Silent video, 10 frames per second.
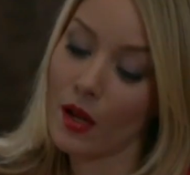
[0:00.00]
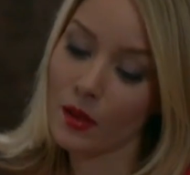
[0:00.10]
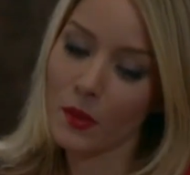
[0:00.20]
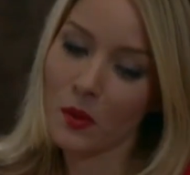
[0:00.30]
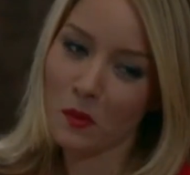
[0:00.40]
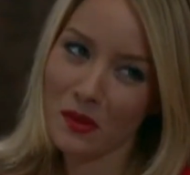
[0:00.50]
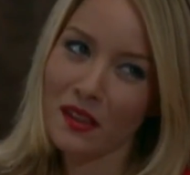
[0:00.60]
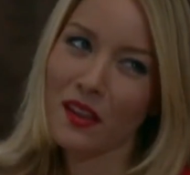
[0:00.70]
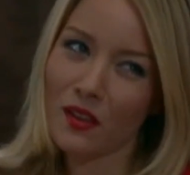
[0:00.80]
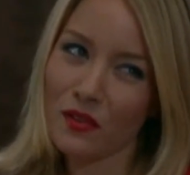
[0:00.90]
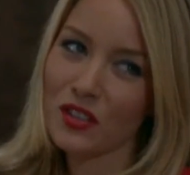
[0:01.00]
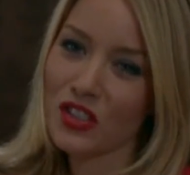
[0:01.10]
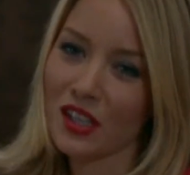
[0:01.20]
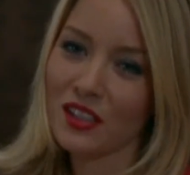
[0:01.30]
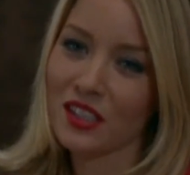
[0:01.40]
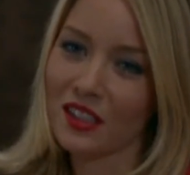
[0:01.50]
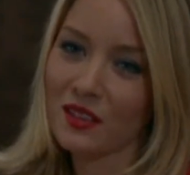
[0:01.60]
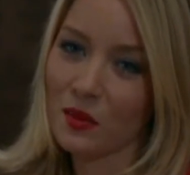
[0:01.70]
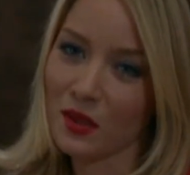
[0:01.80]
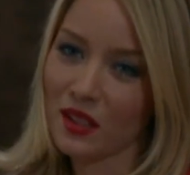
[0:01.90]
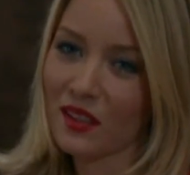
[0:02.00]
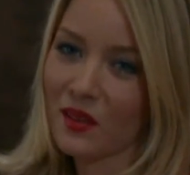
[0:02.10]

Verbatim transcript: Hakmen olmanın keyfini çıkartacak tabii ki.